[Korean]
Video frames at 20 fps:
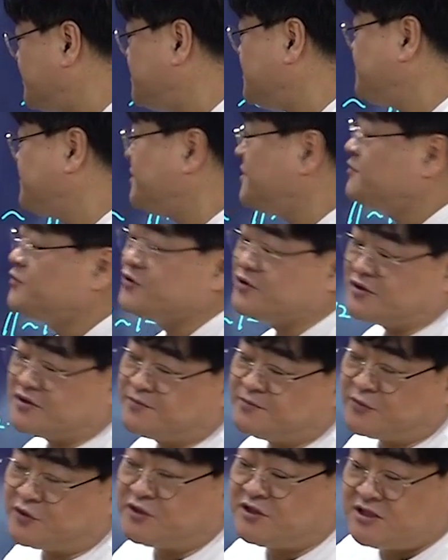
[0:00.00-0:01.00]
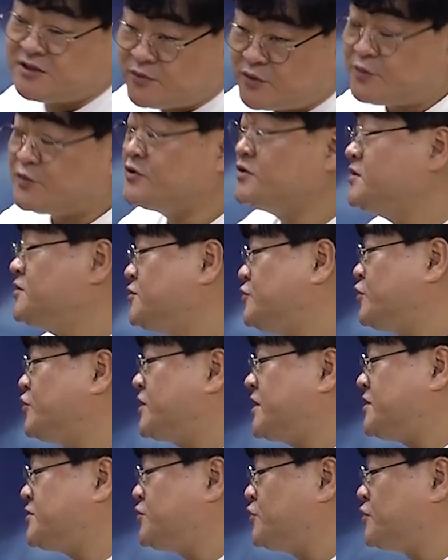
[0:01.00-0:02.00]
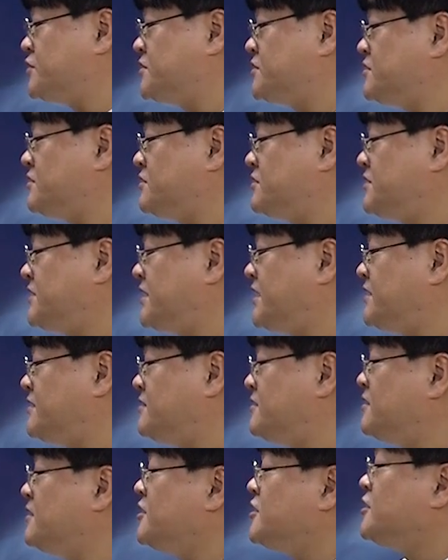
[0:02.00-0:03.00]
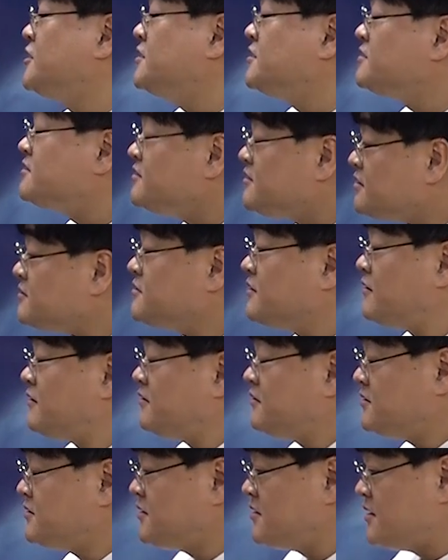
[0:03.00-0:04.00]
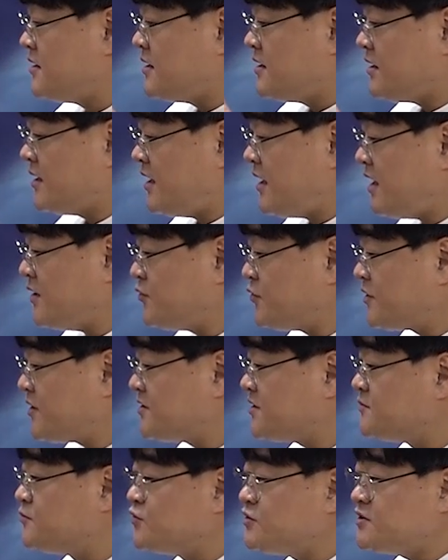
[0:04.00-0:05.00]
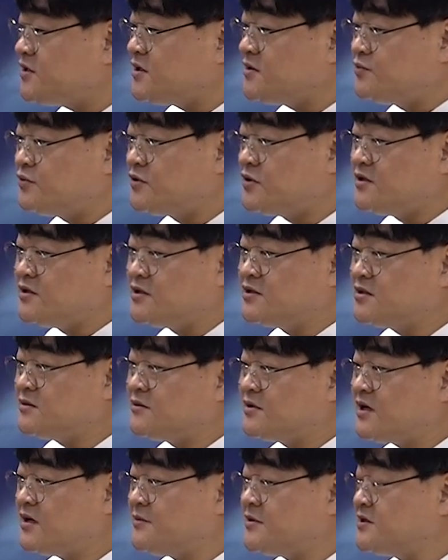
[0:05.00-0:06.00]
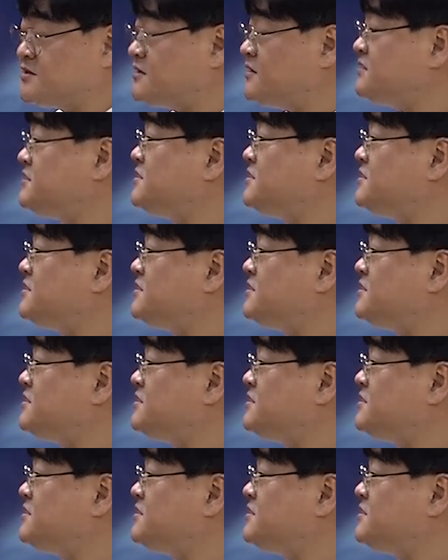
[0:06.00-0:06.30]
17분, 뭐 15분 이렇게 조, 시간을 들여서 계속해서 문제를 푸는 연습을 하면서